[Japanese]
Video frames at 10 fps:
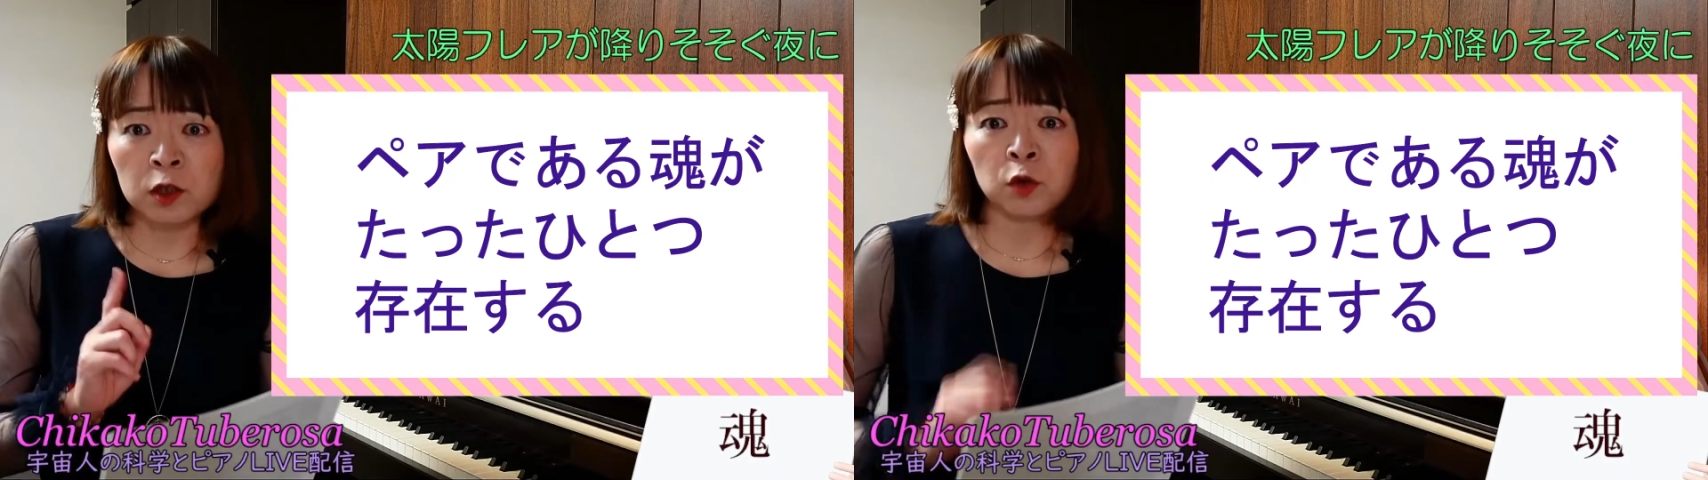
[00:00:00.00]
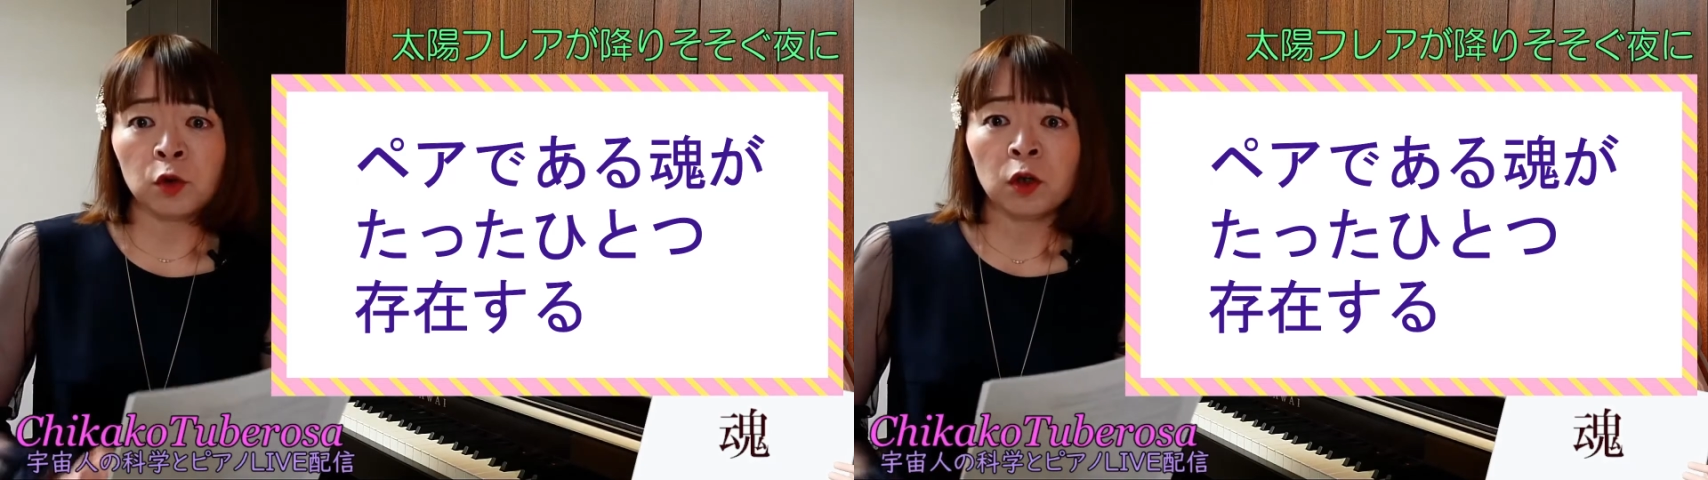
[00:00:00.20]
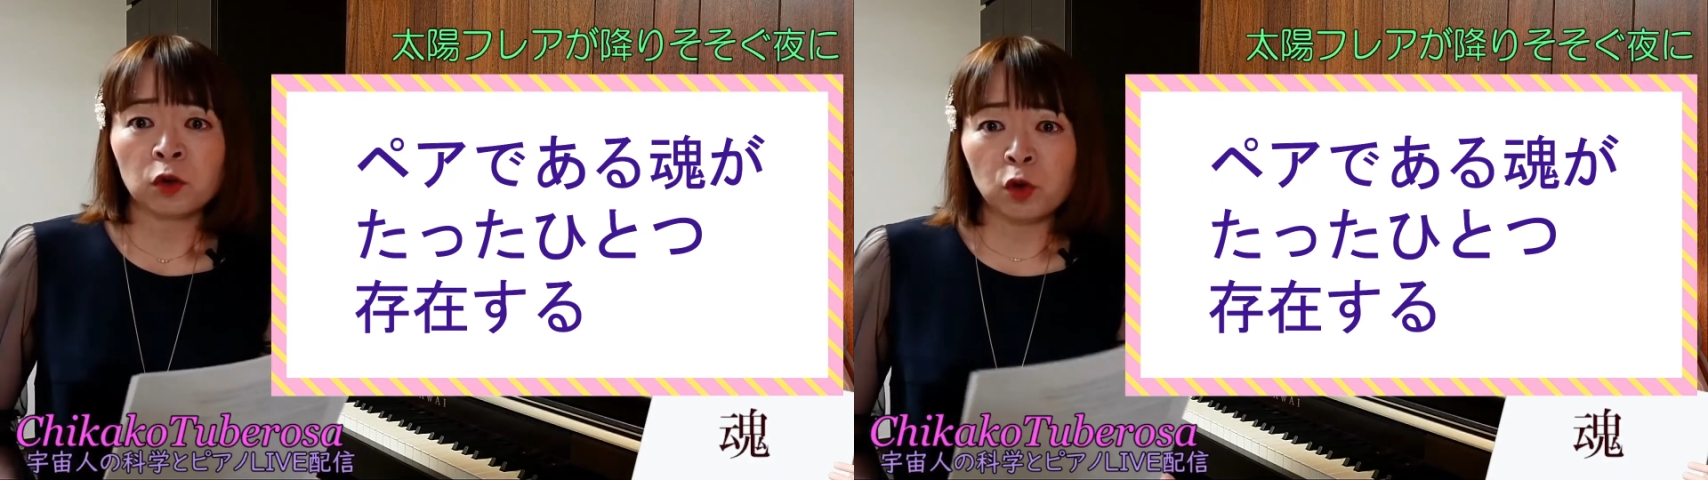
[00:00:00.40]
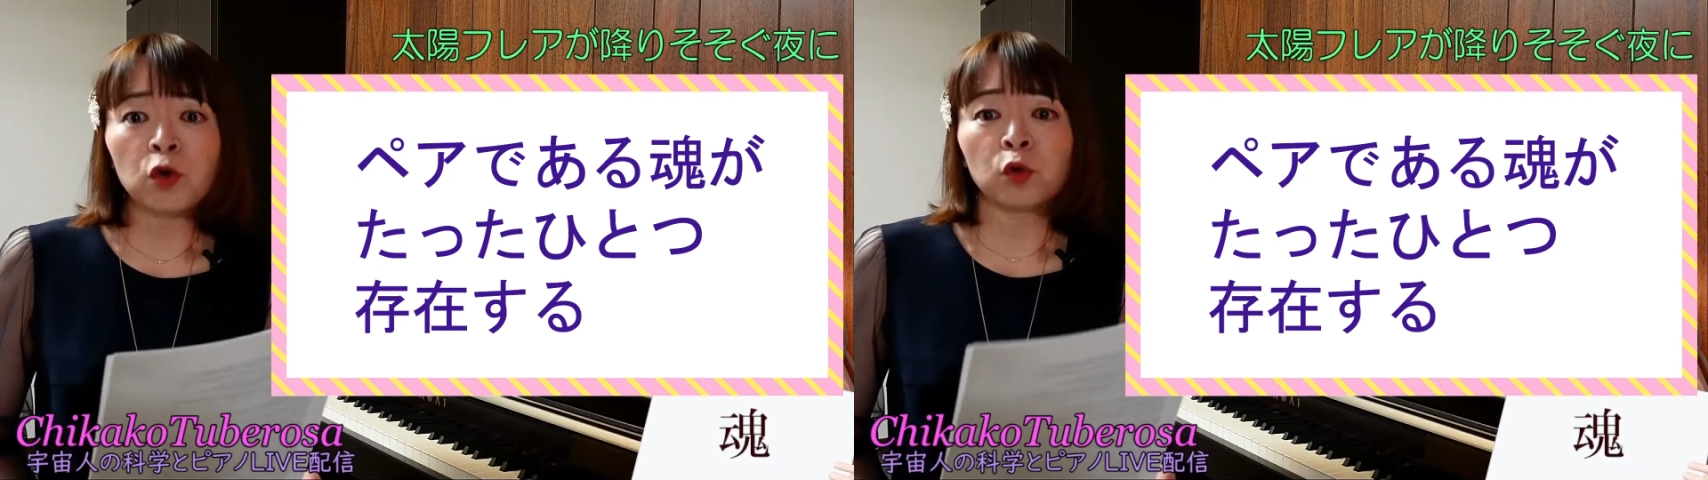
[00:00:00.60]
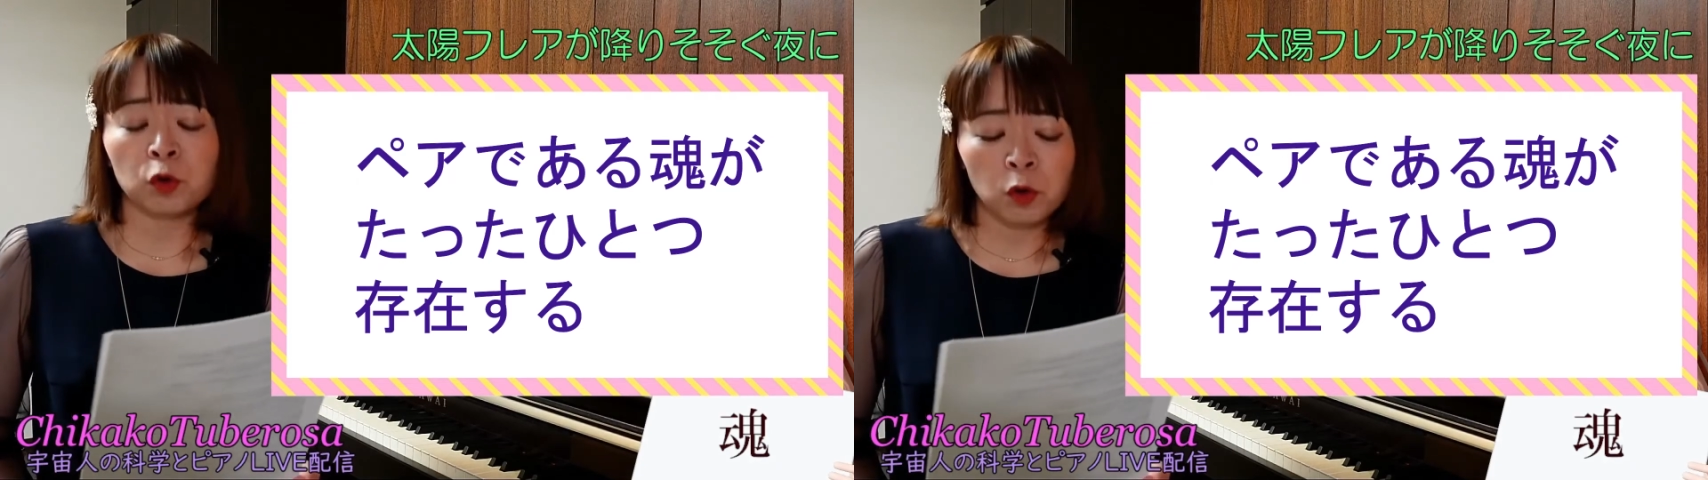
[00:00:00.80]
するとい
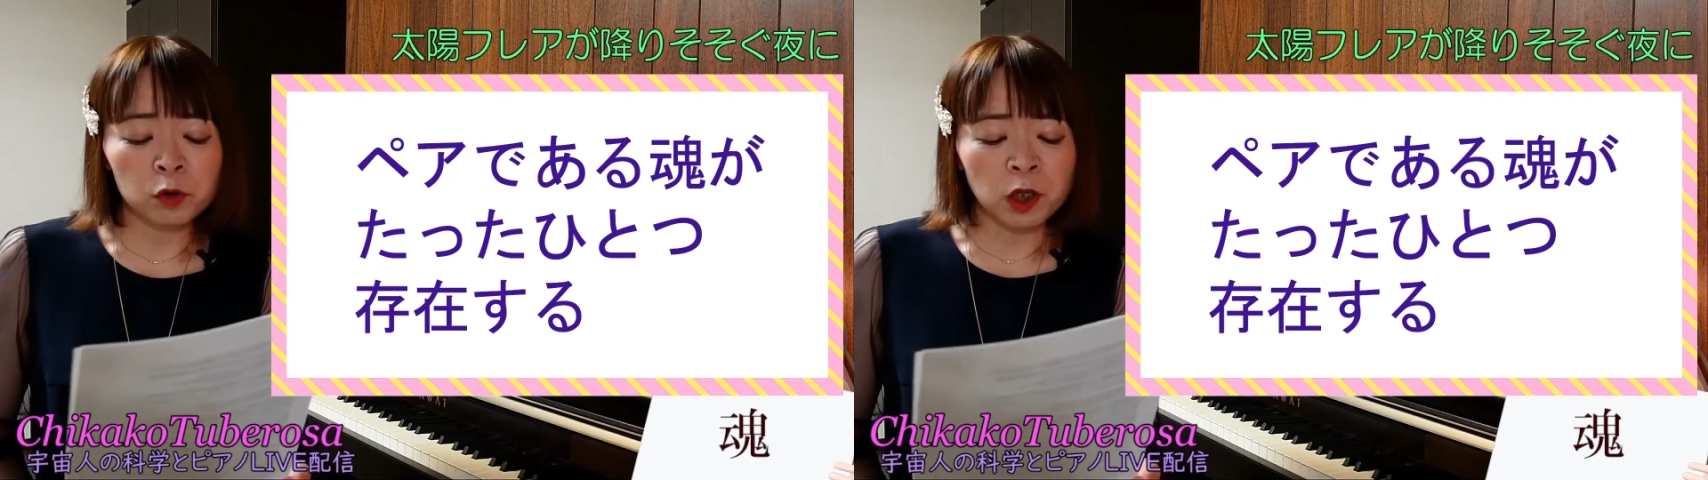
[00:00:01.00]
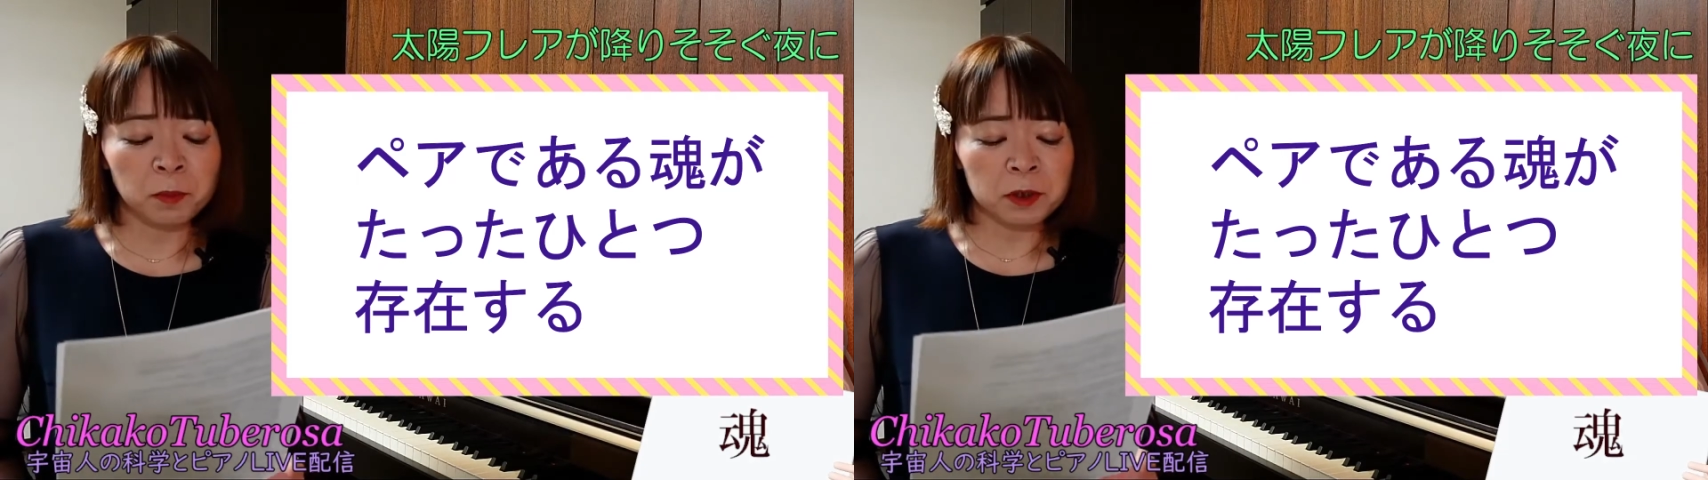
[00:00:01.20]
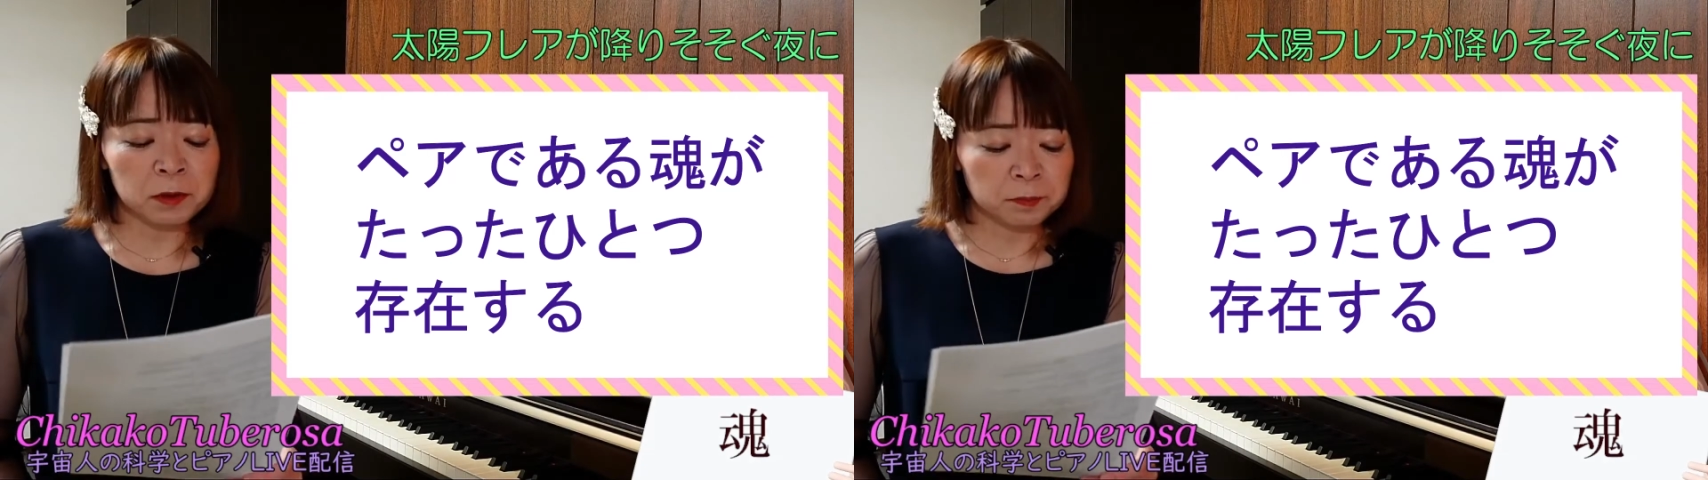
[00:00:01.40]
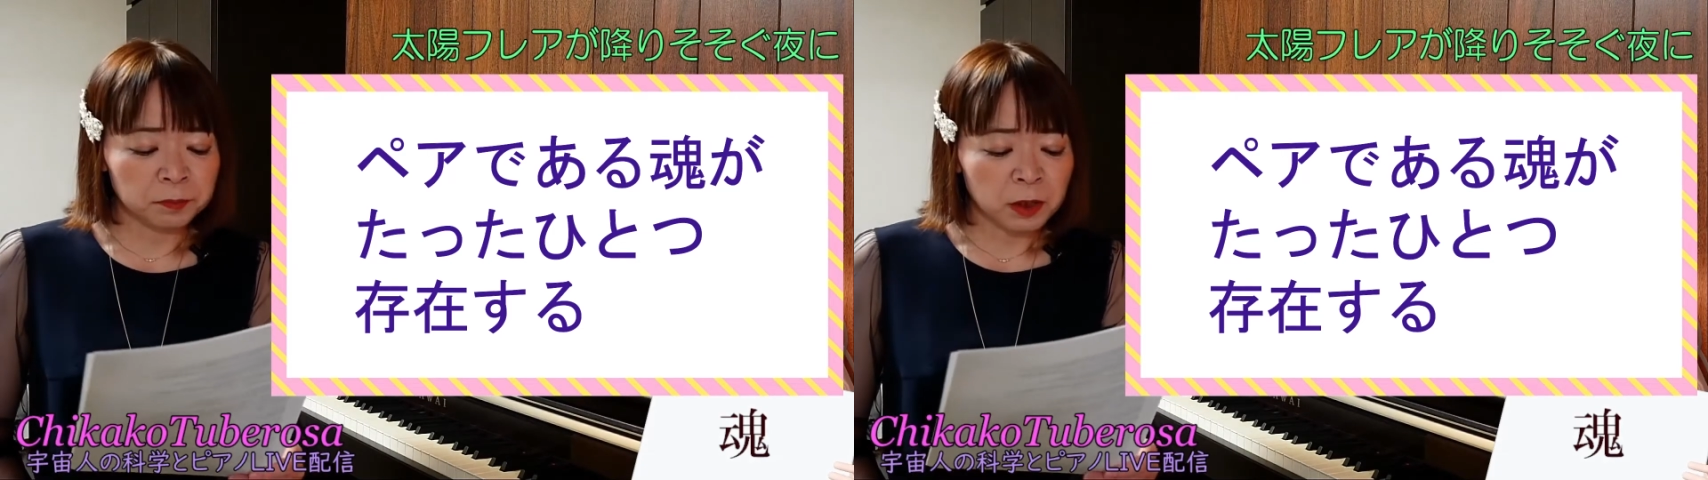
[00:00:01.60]
うことでございます。